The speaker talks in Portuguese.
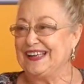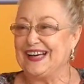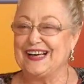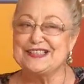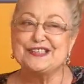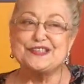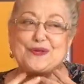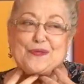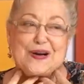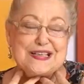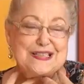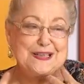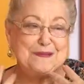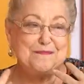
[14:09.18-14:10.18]
A gente
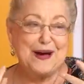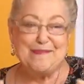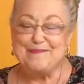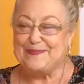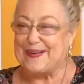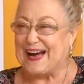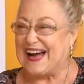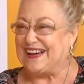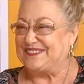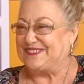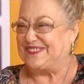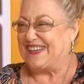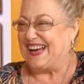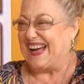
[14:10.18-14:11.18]
quase que
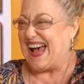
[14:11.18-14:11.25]
babava.